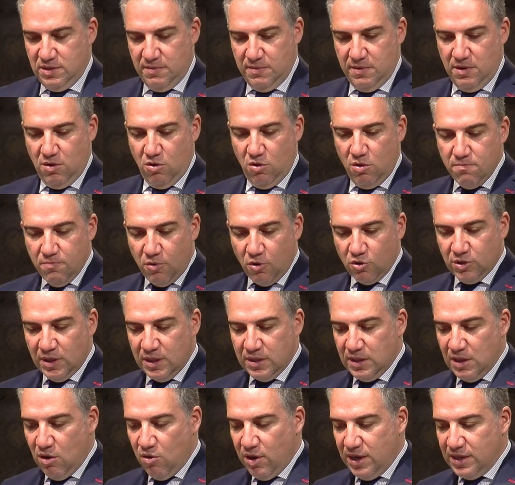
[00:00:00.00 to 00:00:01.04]
Eh, lo
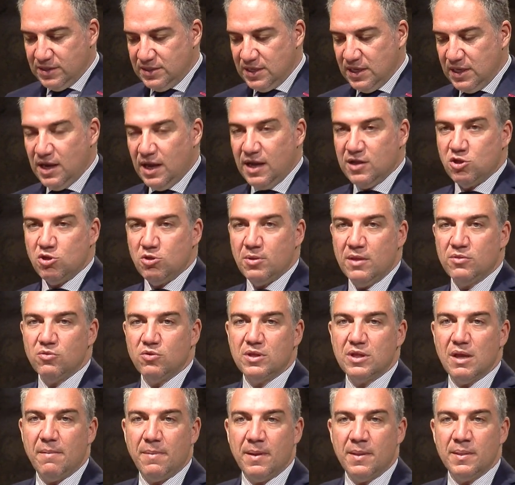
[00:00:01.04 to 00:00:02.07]
importante ahora es seguir gestionando
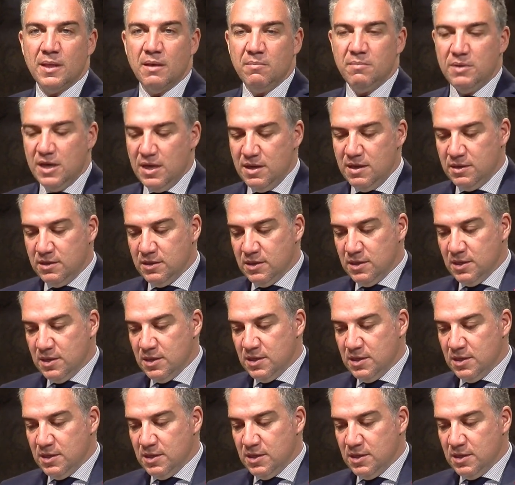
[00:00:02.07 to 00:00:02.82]
esta pandemia,